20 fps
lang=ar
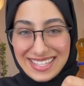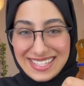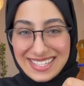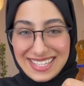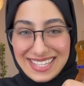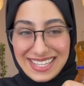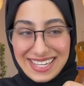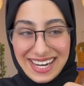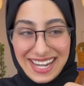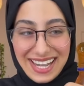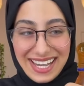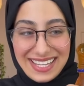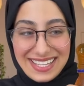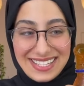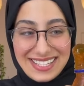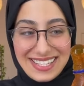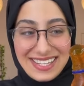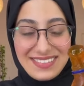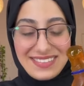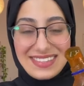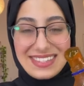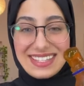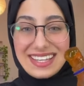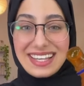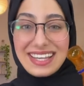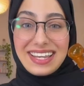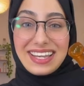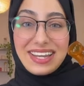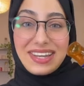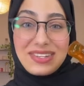كتير قاسي بس
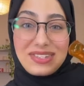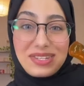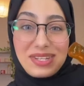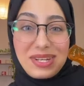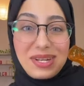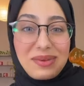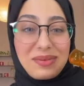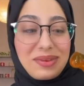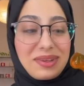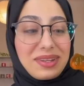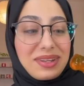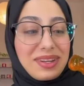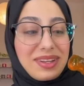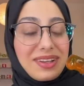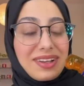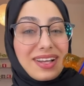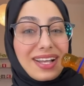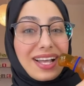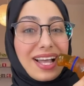خلينا نجرب يلا